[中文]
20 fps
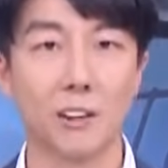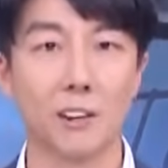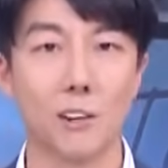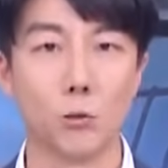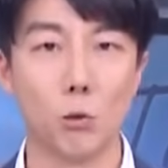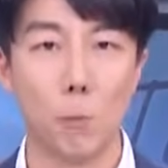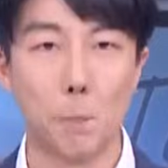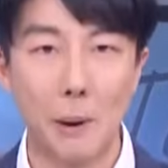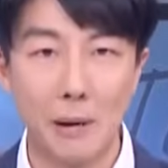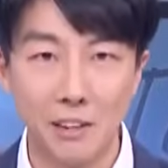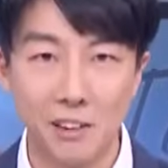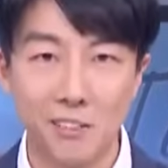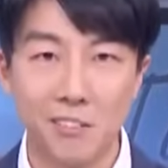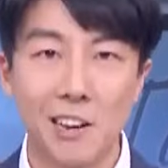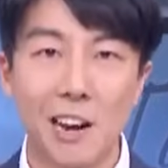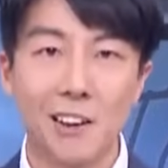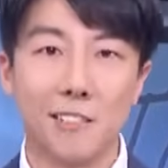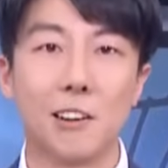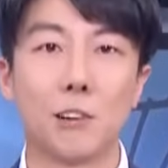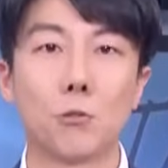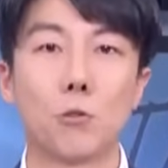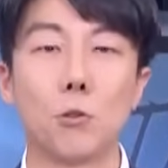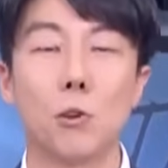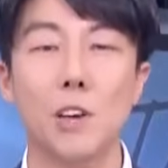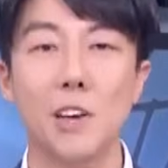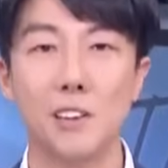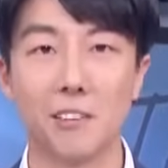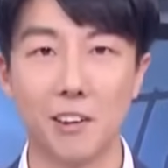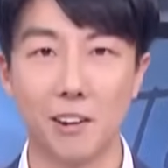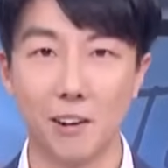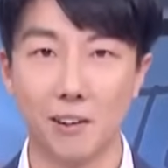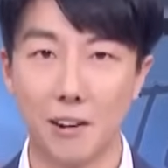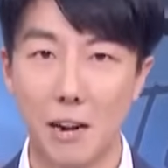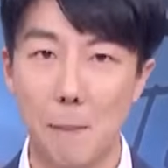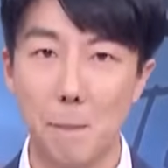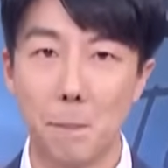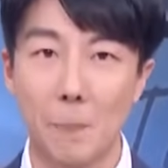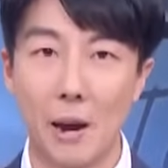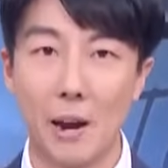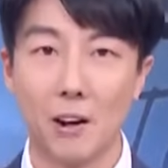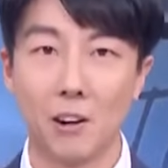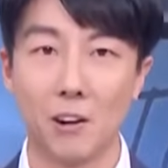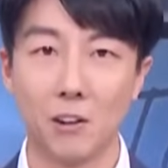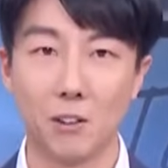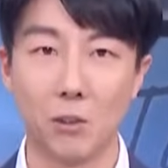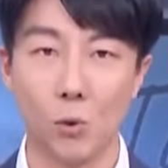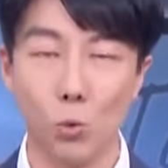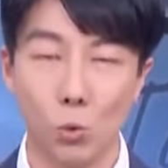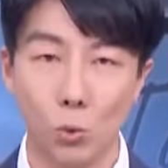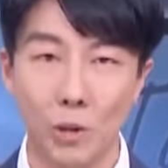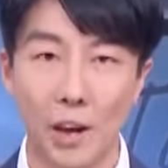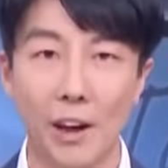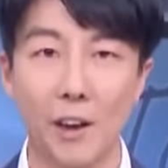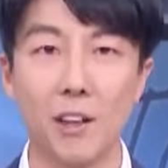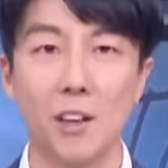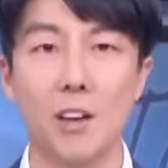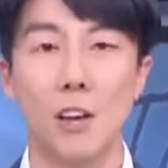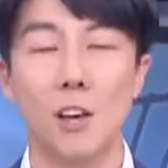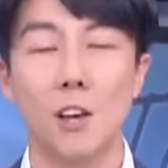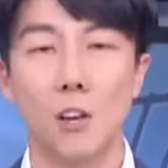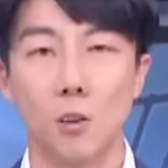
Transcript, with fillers: 感的勒索把你架上去这个蓝白河的舞台。